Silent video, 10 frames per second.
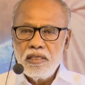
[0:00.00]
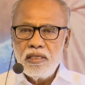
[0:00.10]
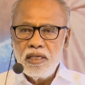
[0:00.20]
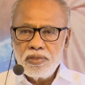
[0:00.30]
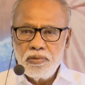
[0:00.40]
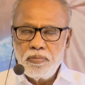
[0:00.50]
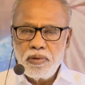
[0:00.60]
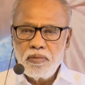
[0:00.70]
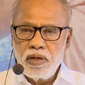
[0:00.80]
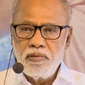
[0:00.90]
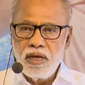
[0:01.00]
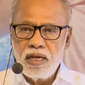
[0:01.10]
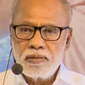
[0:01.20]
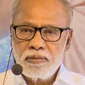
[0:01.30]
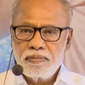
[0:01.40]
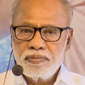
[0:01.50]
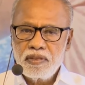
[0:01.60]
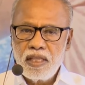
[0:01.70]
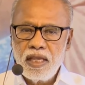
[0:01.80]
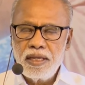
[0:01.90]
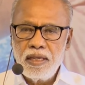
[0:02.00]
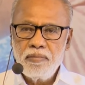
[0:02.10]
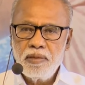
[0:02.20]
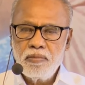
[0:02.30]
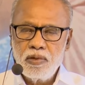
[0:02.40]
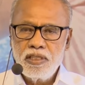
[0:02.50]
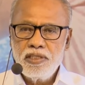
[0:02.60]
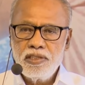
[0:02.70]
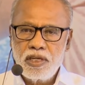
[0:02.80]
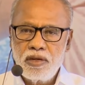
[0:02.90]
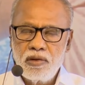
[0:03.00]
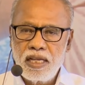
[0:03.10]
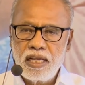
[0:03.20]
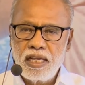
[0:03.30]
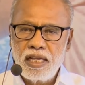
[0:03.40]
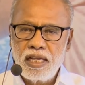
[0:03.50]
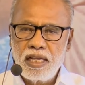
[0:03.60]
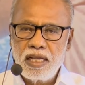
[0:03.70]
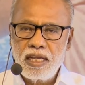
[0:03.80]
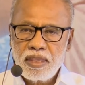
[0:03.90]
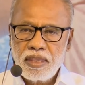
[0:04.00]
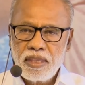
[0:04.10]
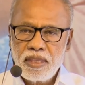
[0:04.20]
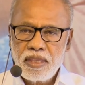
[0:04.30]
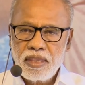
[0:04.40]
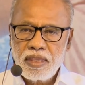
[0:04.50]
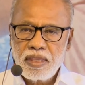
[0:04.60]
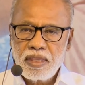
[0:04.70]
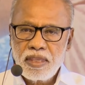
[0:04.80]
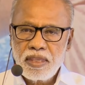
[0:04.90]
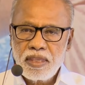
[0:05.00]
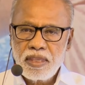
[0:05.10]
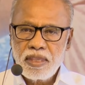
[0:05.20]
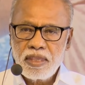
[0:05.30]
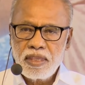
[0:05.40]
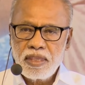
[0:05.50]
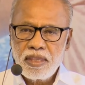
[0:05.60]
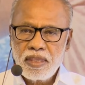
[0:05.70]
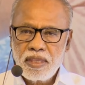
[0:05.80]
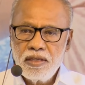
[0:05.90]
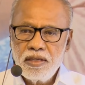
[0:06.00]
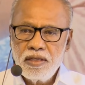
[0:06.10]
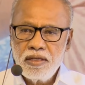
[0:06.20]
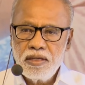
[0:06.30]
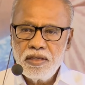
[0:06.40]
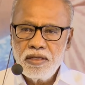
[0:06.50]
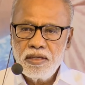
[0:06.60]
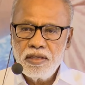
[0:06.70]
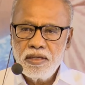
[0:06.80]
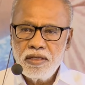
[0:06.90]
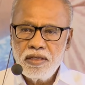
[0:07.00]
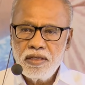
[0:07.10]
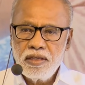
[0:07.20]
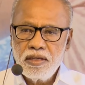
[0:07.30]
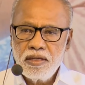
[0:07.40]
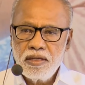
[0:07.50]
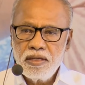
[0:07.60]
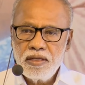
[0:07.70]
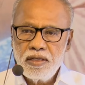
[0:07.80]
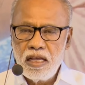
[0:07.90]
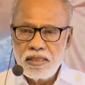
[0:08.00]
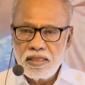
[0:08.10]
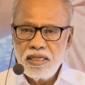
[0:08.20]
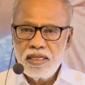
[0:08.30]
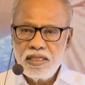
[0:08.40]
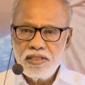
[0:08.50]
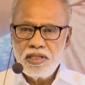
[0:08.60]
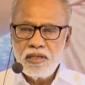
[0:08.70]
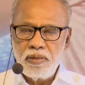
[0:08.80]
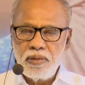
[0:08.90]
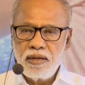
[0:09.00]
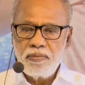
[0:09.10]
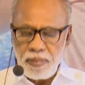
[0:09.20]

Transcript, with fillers: యేసుప్రభుల వారు తానేమి బోధించాడో కానీ ఆ రోజున కానుక గురించి ప్రభుల వారు అందరికీ చెప్పాడు